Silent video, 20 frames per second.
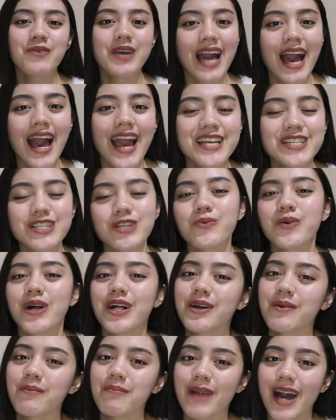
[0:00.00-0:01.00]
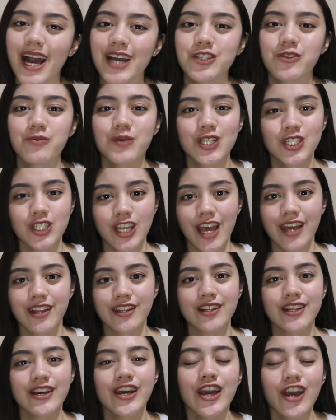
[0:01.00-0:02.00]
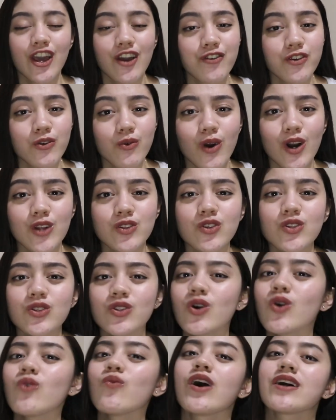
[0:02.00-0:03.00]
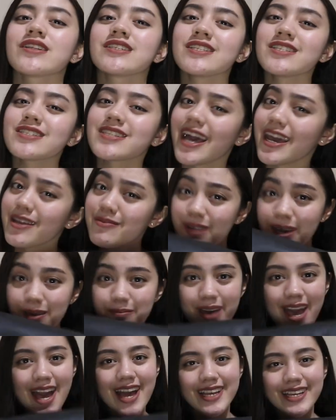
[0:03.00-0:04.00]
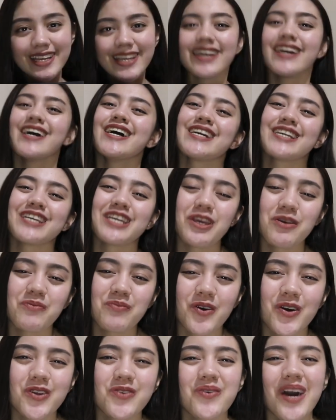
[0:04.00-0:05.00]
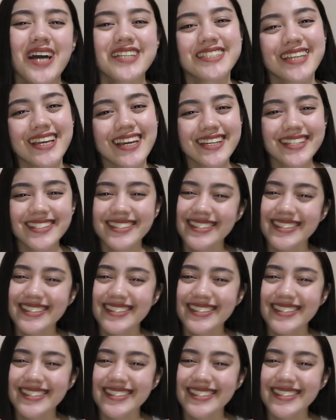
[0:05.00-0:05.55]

guys and welcome back to my channel. If you want to know what's inside my bag, keep on watching!